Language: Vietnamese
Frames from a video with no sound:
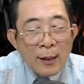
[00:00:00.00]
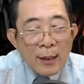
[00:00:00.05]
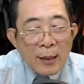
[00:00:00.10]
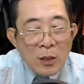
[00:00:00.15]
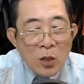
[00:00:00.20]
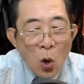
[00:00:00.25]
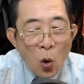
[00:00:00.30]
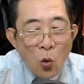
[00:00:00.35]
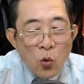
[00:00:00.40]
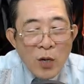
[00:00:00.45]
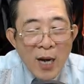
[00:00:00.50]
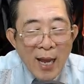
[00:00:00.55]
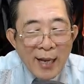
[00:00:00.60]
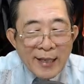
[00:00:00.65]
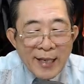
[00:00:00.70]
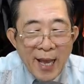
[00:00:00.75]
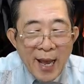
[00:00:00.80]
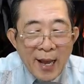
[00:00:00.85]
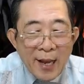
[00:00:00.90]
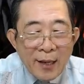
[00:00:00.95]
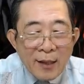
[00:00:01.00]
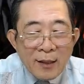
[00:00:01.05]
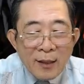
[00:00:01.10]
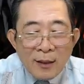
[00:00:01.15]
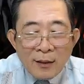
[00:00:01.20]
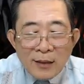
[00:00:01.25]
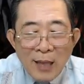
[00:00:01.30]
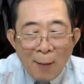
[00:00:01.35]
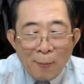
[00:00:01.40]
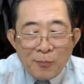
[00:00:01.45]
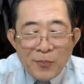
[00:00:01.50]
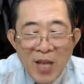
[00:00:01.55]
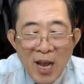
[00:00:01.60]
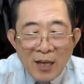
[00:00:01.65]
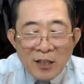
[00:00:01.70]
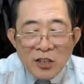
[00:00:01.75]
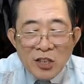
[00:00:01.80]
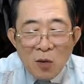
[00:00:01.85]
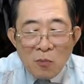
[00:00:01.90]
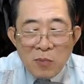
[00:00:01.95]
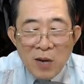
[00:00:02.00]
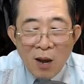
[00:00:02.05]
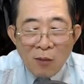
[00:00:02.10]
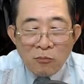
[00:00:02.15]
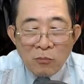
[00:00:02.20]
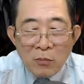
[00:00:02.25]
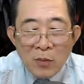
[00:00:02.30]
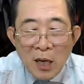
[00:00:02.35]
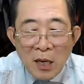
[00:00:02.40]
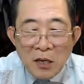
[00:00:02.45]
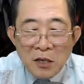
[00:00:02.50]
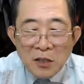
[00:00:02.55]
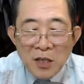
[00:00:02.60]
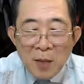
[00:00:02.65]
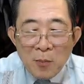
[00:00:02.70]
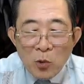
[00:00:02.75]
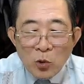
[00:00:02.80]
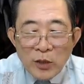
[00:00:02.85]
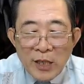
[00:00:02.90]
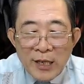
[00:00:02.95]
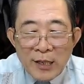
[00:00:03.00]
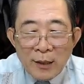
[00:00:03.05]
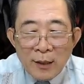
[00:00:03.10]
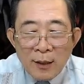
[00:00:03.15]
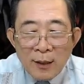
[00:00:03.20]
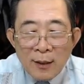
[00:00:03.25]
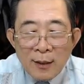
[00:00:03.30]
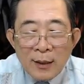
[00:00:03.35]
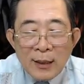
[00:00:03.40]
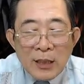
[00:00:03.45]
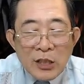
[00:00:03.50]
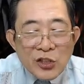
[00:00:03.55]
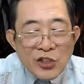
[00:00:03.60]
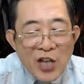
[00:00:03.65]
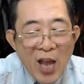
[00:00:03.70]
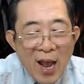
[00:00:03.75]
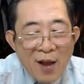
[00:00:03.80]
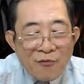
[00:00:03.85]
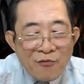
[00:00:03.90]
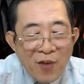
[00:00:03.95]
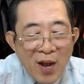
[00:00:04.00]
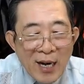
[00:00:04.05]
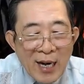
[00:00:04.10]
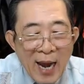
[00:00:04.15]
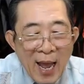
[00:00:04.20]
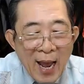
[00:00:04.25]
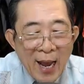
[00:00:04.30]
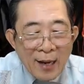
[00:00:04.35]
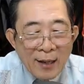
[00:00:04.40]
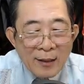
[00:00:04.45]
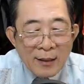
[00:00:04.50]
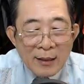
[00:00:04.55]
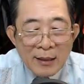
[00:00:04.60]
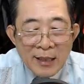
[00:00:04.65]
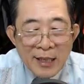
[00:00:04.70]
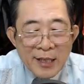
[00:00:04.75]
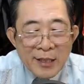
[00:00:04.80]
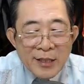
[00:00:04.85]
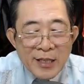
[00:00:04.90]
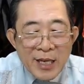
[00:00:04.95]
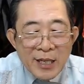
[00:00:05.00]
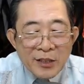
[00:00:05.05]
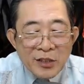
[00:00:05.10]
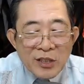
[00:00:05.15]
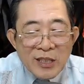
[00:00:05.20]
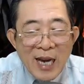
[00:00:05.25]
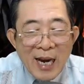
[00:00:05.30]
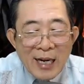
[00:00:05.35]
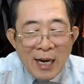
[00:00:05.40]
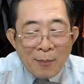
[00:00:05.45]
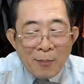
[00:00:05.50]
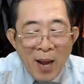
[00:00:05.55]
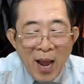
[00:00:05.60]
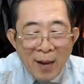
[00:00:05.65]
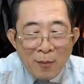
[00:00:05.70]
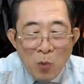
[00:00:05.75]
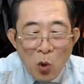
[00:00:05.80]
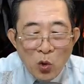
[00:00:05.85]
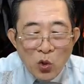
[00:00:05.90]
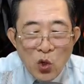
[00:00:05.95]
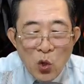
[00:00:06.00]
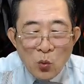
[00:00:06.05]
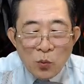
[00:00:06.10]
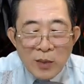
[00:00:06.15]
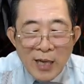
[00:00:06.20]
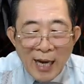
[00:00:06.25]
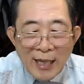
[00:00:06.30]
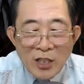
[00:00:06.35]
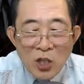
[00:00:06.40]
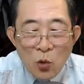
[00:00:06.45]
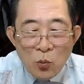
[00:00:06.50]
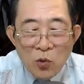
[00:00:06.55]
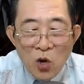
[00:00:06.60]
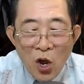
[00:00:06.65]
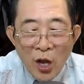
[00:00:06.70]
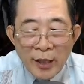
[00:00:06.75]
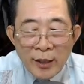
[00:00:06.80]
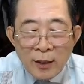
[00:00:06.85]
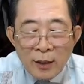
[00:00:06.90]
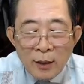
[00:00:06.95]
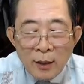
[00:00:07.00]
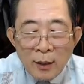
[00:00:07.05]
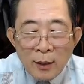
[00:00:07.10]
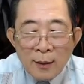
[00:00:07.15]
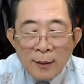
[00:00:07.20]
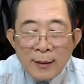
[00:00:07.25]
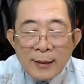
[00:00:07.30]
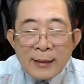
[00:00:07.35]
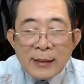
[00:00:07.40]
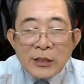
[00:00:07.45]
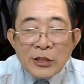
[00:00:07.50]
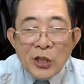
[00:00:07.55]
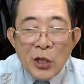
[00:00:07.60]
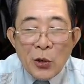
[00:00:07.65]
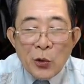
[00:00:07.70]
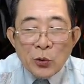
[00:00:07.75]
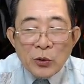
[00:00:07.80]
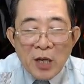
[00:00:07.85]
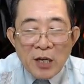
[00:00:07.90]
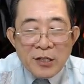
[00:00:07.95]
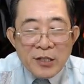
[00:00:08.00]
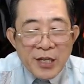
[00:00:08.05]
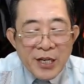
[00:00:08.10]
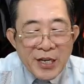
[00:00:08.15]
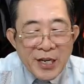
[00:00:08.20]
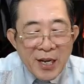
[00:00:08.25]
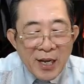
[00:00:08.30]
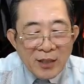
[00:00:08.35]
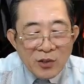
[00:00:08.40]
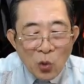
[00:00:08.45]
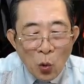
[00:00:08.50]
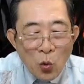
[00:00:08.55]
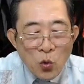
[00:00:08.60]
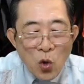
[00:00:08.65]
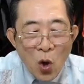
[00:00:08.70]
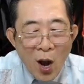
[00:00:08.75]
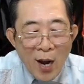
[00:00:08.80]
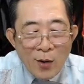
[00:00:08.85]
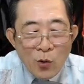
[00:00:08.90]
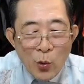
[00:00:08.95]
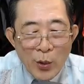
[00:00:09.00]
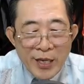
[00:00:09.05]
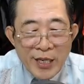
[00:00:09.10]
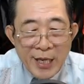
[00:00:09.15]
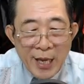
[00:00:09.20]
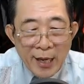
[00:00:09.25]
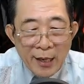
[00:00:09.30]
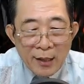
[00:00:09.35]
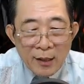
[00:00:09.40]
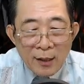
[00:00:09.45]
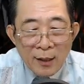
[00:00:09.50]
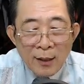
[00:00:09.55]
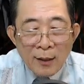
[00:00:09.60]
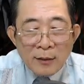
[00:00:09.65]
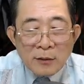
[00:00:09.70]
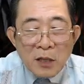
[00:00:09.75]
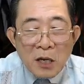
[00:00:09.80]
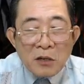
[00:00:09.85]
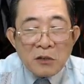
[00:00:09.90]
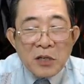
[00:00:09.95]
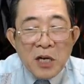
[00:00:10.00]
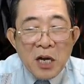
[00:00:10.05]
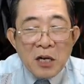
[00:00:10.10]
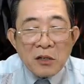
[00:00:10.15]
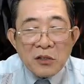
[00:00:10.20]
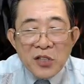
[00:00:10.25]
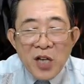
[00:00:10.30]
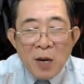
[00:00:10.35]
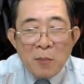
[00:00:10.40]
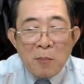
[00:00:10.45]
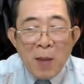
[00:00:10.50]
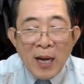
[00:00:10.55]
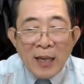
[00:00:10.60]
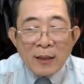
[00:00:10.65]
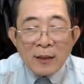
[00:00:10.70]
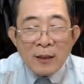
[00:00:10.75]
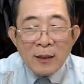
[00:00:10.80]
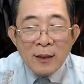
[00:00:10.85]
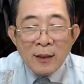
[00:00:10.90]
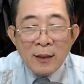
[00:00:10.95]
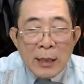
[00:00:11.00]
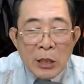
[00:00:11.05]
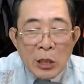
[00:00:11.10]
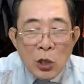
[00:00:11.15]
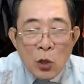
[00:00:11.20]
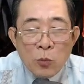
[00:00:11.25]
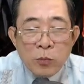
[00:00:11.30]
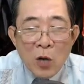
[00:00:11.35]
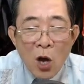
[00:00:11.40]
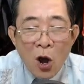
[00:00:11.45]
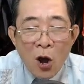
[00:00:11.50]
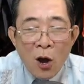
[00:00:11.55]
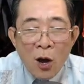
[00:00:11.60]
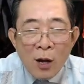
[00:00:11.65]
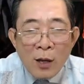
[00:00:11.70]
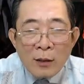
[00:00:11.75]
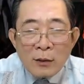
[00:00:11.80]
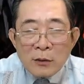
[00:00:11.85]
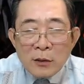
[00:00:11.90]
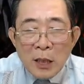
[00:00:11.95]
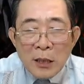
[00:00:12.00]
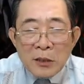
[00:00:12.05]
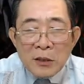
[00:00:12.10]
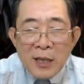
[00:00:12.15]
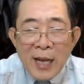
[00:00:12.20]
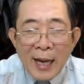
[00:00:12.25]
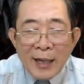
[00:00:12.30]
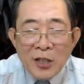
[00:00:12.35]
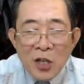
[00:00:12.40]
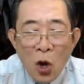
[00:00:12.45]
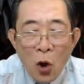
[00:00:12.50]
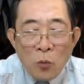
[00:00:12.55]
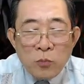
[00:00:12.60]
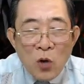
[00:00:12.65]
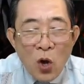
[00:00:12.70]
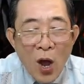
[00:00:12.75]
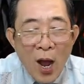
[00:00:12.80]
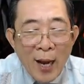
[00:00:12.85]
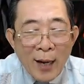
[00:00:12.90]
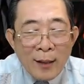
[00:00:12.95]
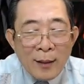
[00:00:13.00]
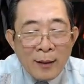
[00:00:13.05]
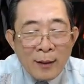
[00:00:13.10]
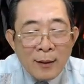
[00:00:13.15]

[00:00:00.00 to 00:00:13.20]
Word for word: Ngũ lang vệ thầm giận trong lòng hừ lên một tiếng. Sát pha làng liếc nhìn tra lập hạng một chút lạnh lùng nói. Tiểu tử kia thủ đoạn quỷ dị, thực lực rất mạnh. Lúc đó tình cảnh hỗn loạn.